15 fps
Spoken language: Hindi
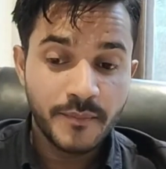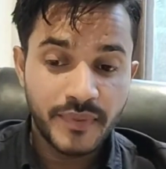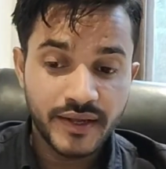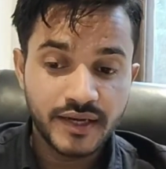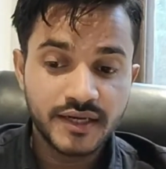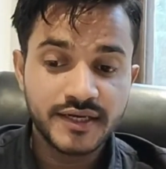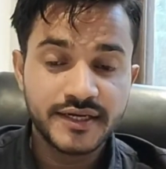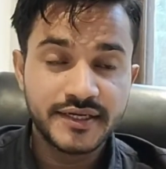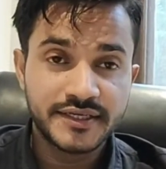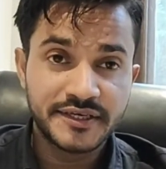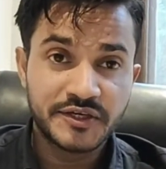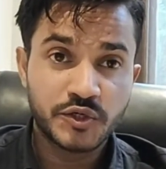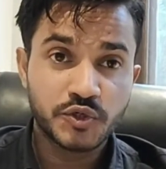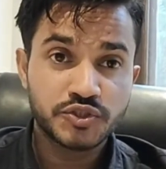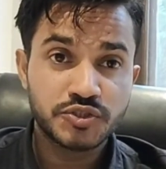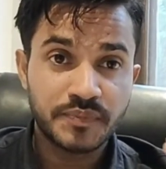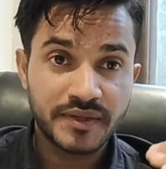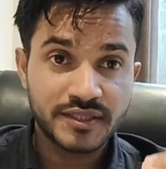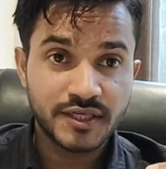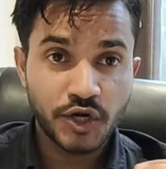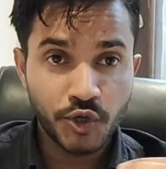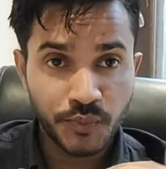पर लीड की कॉस्ट
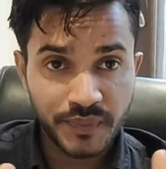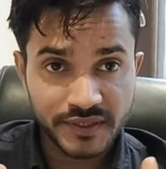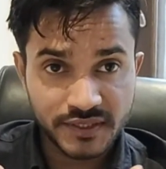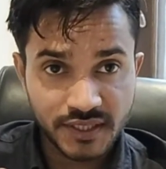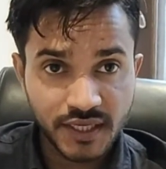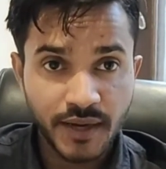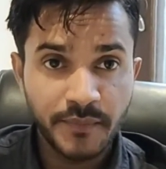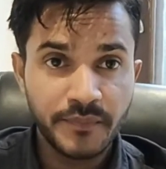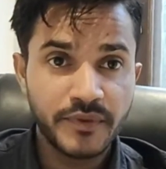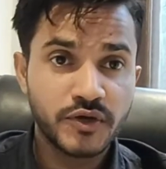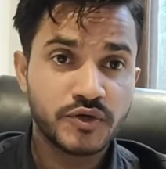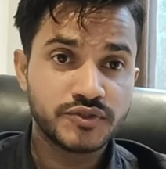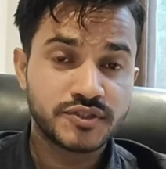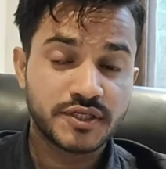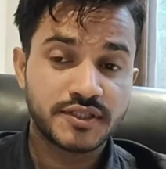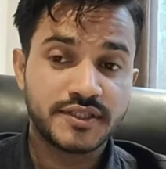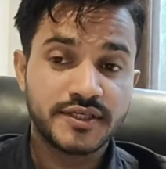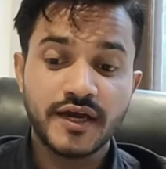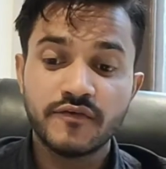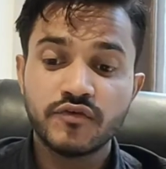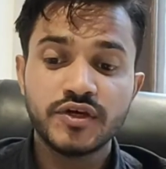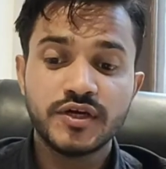पंद्रह रुपये से कम भी हो सकती
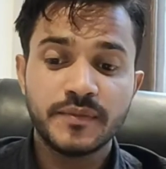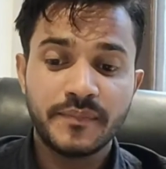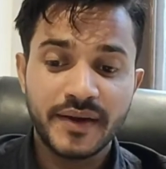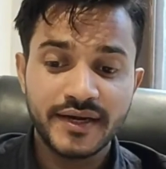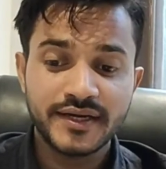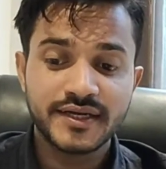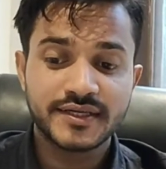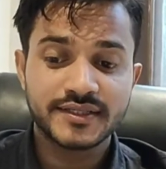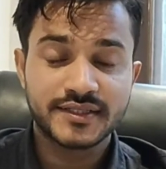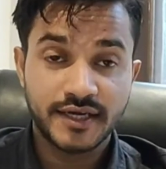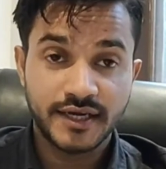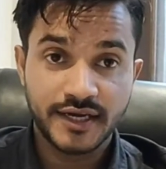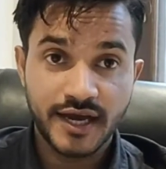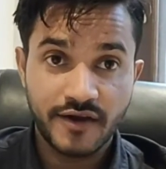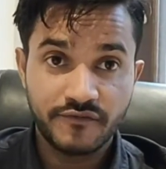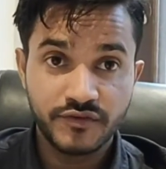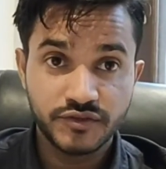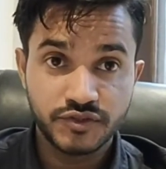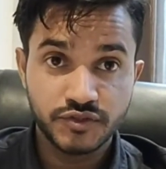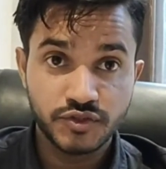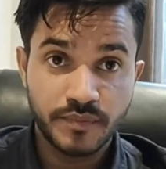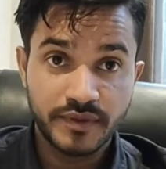है वो डिपेंड करता है काफ़ी
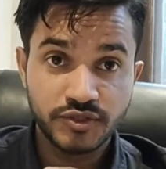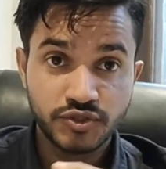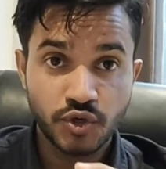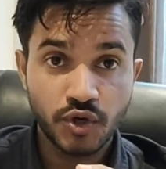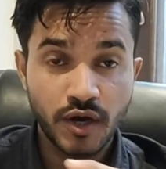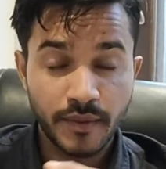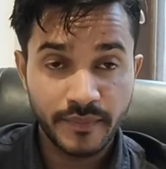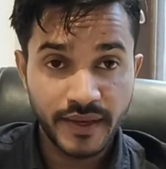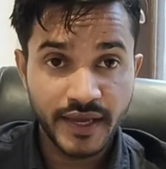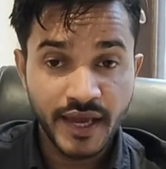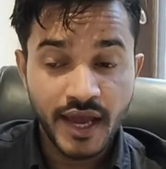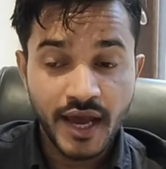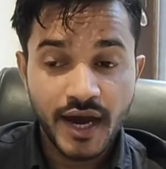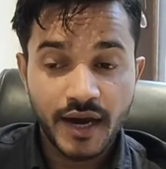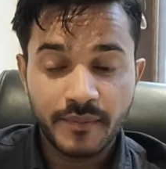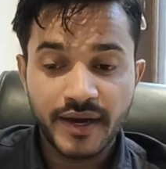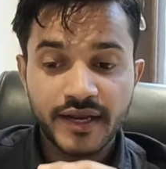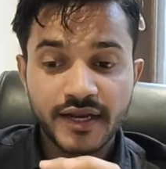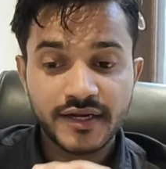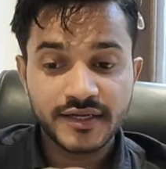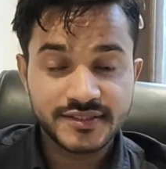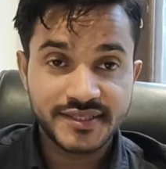चीज़ों पर जो हमें
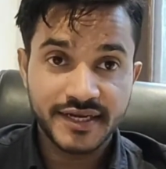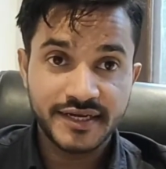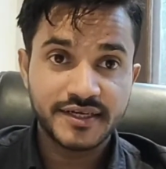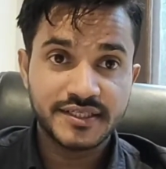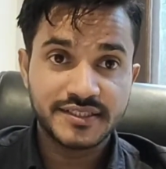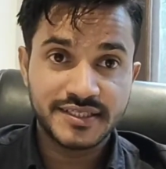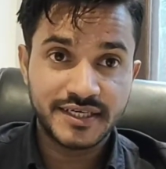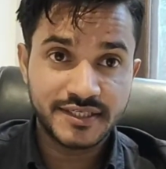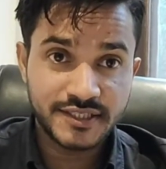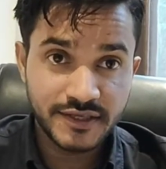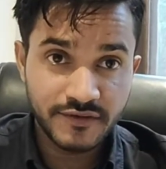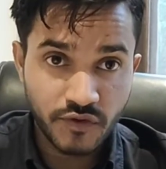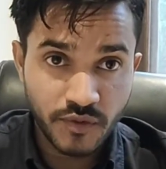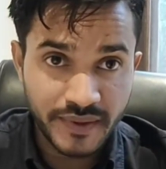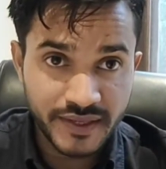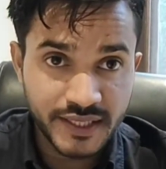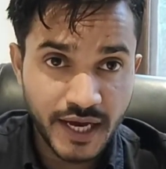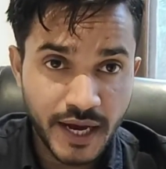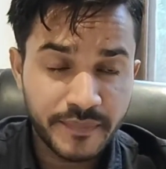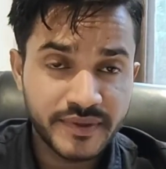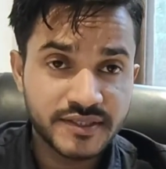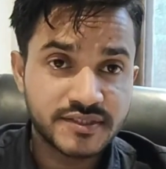हमारे रिसेंट रिजल्ट थे वो मैंने
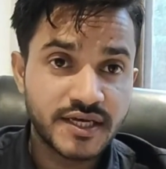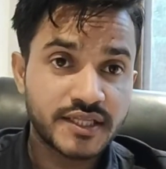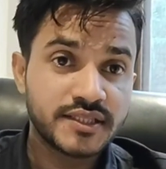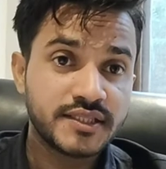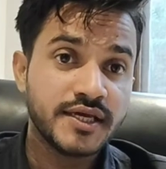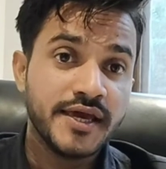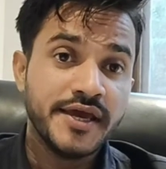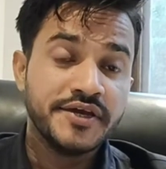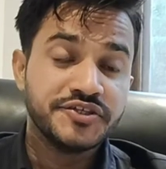आपके साथ